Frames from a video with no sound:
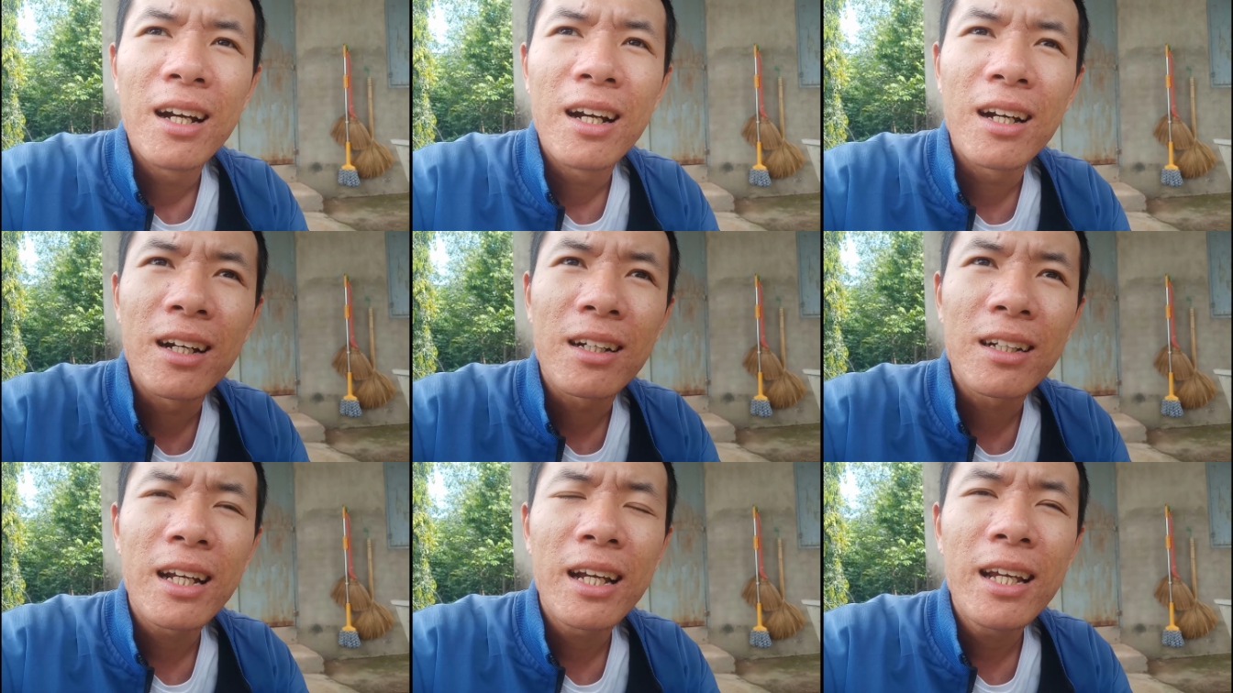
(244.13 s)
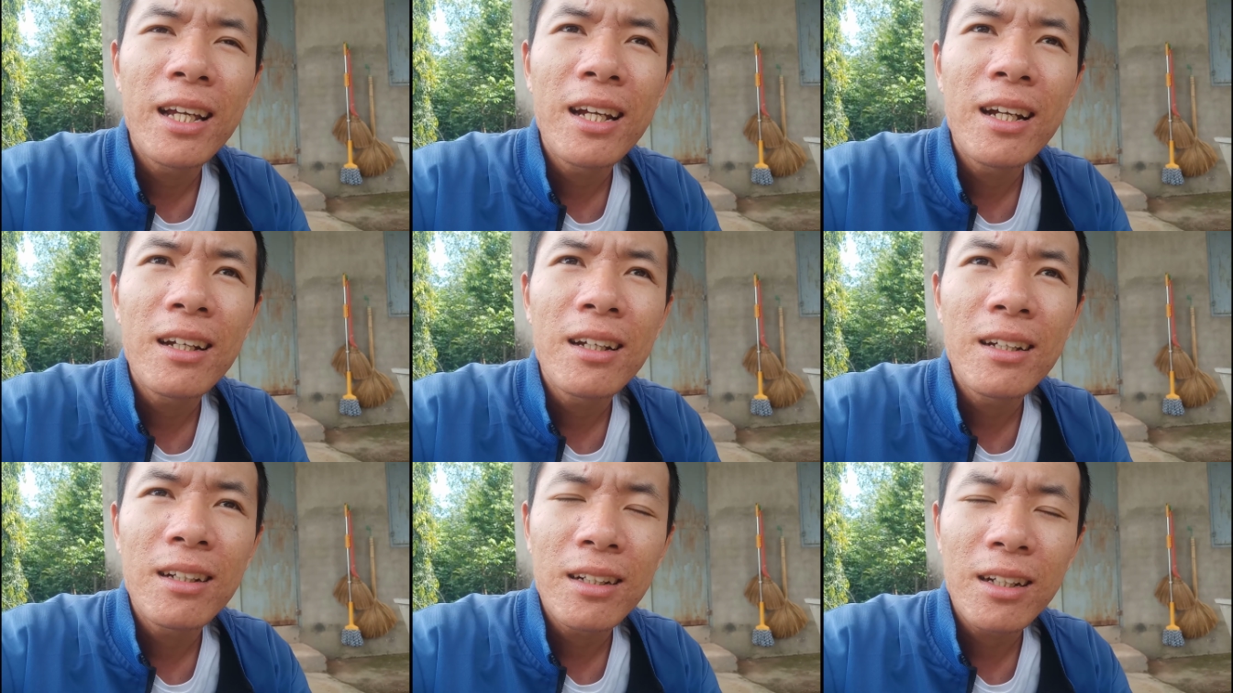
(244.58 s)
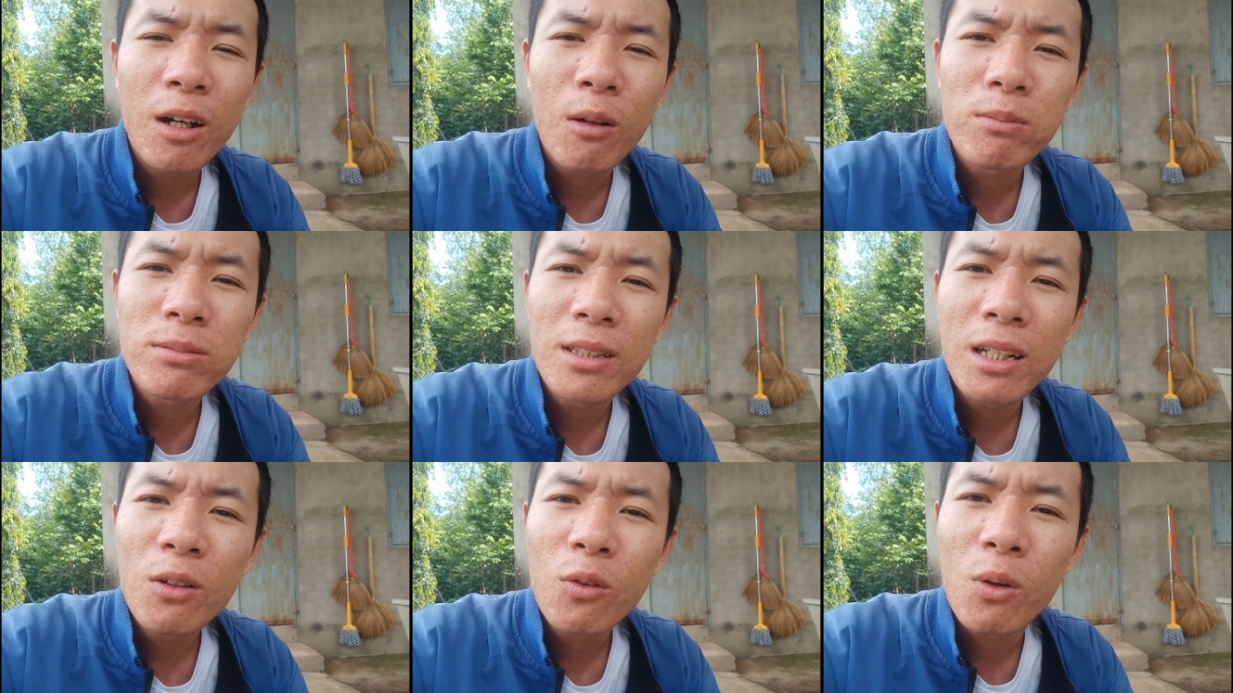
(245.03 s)
uh, cái
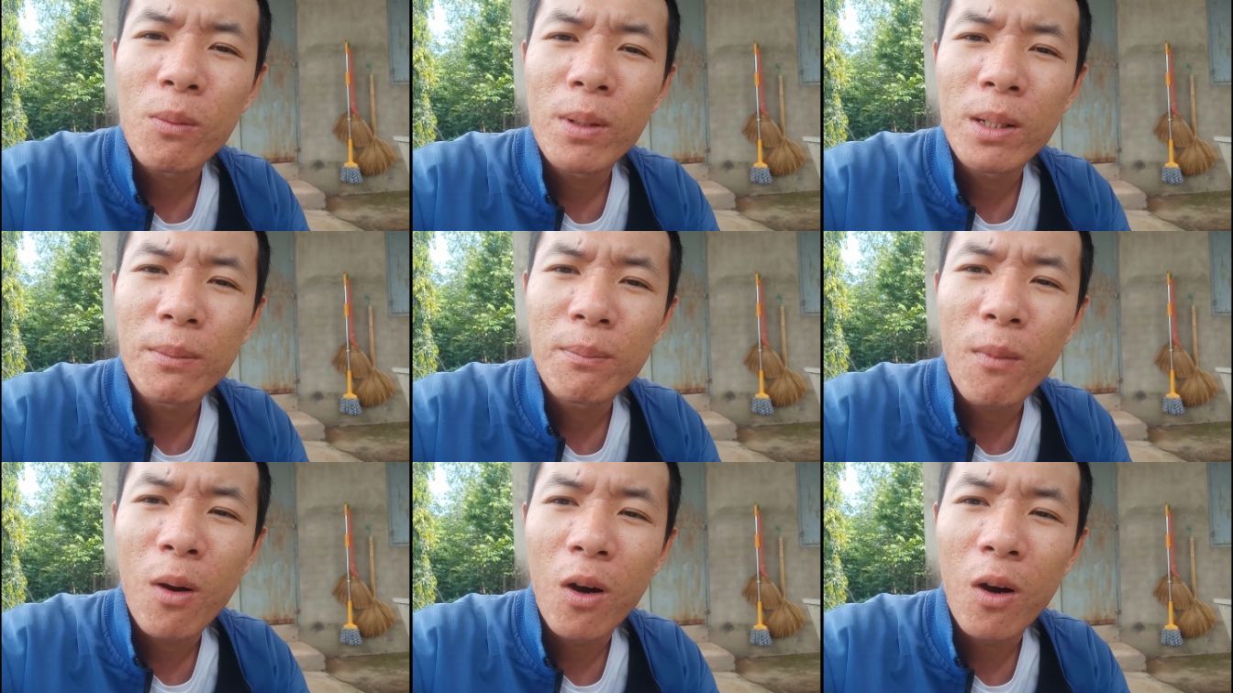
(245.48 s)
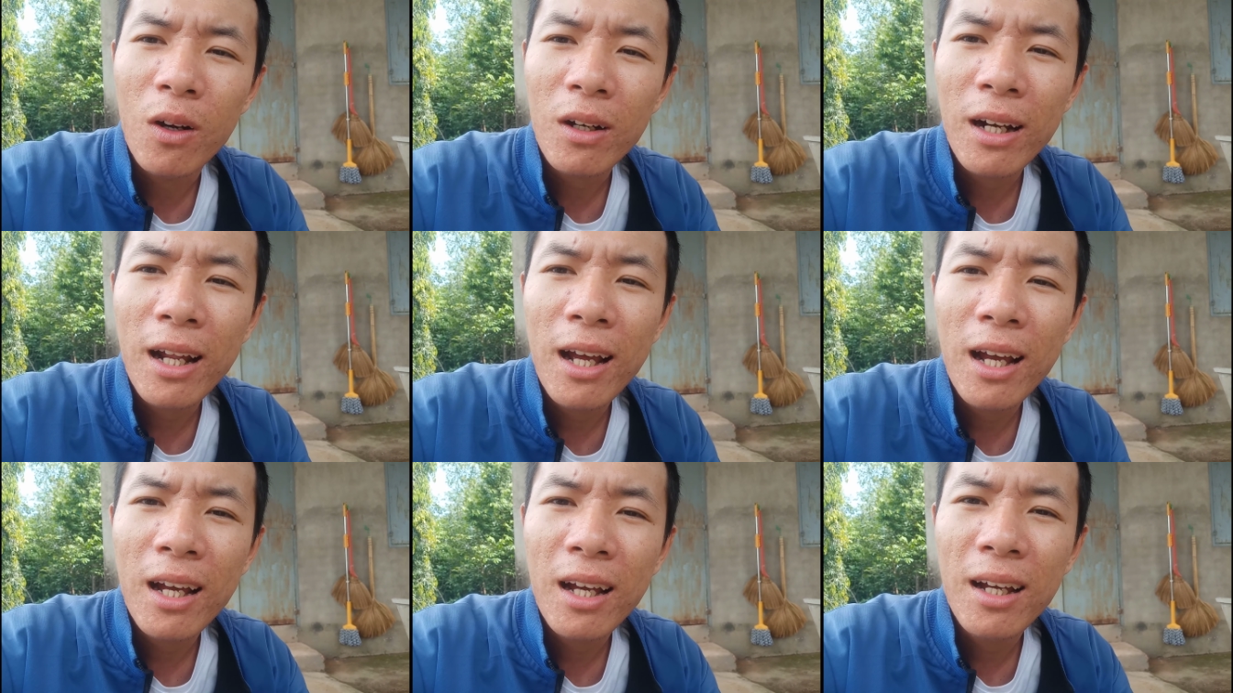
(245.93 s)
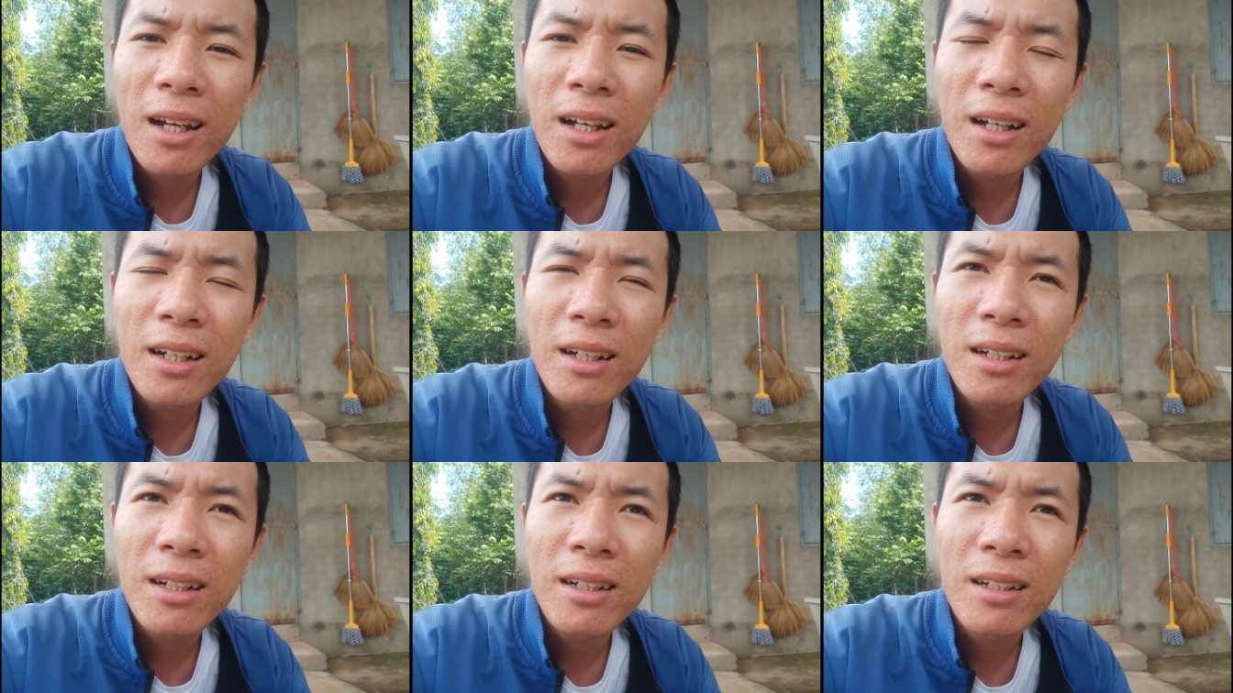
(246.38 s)
công sức của mình bỏ ra
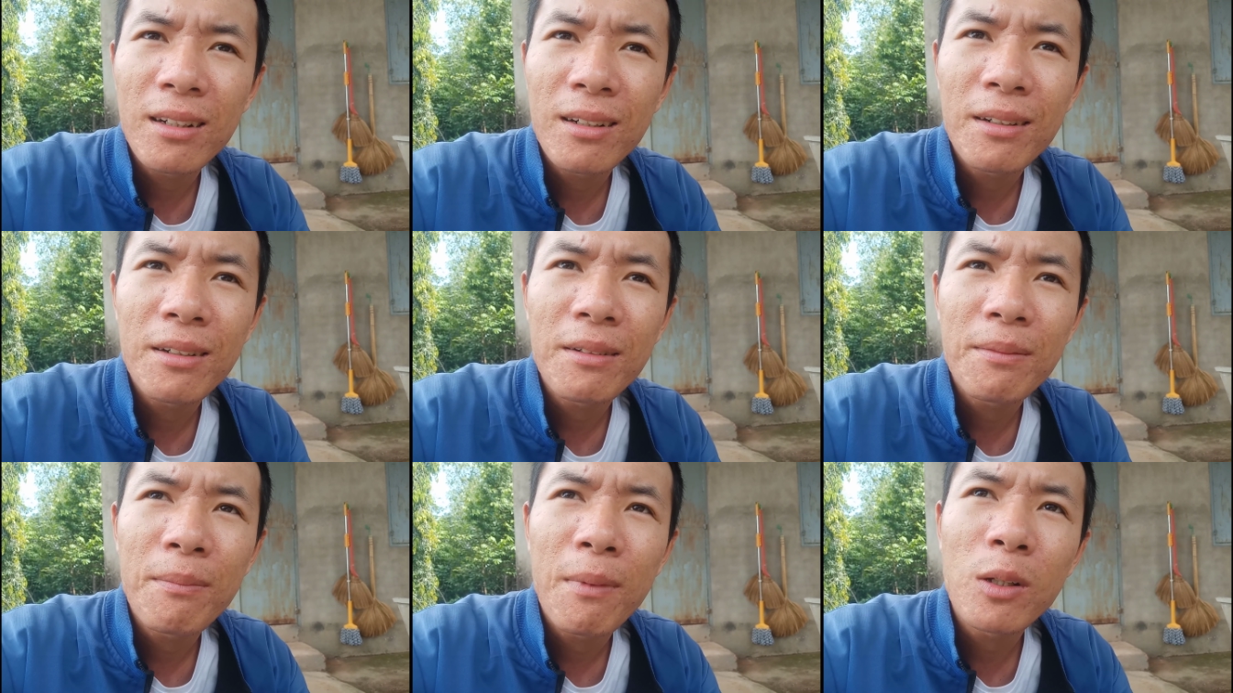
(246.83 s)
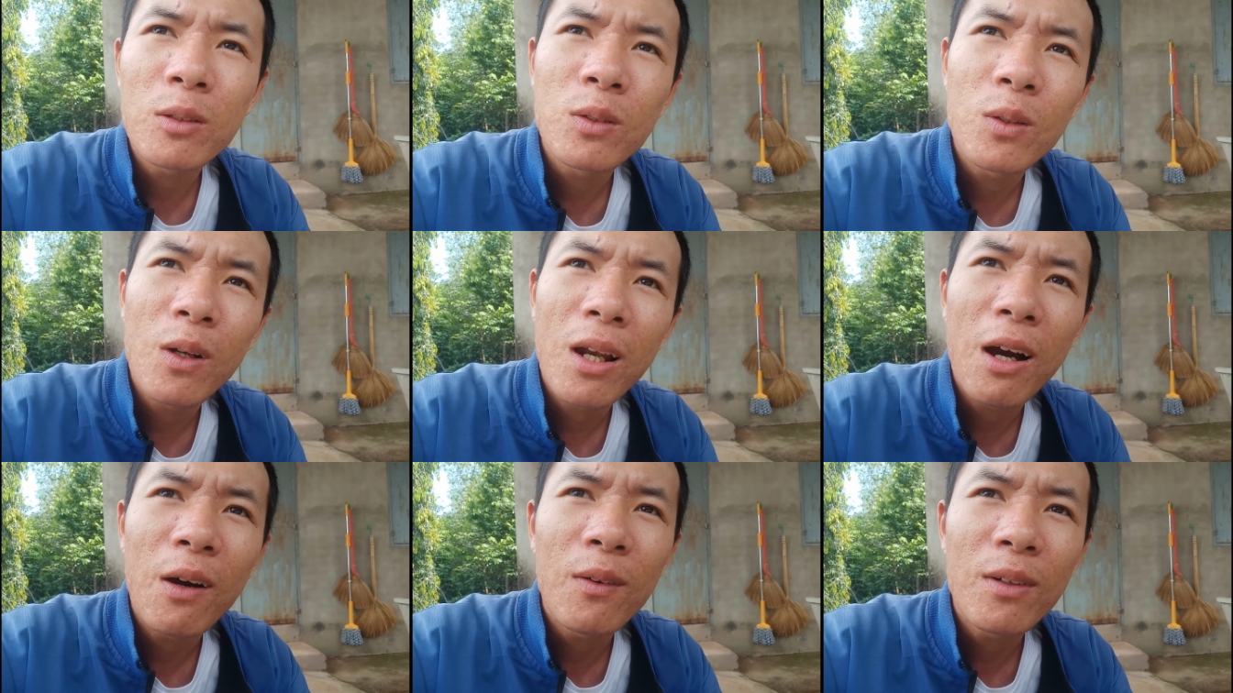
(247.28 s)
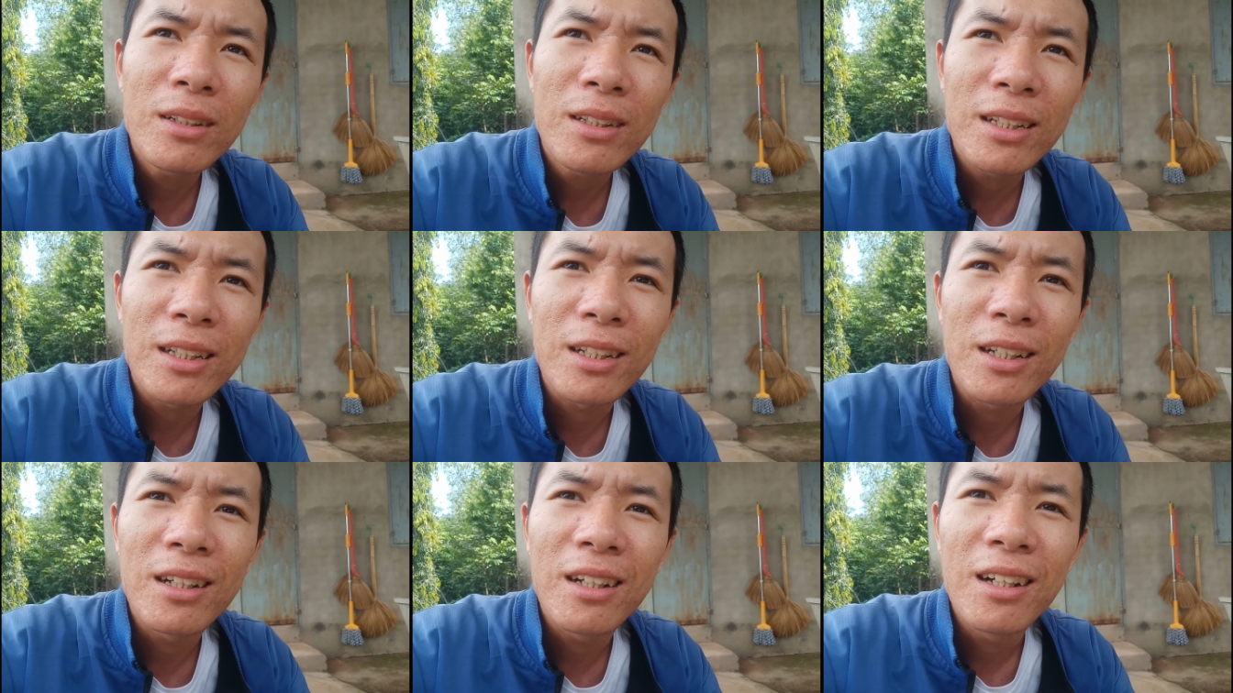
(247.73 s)
bao nhiêu lâu ấy
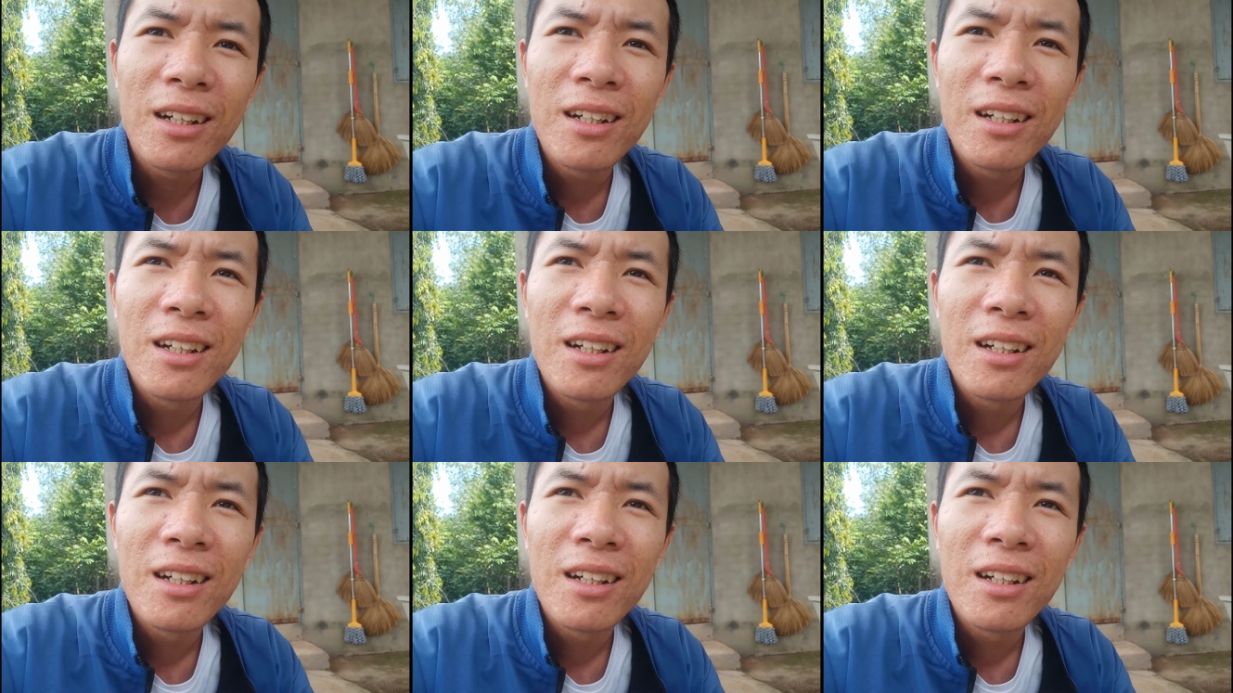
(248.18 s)
thì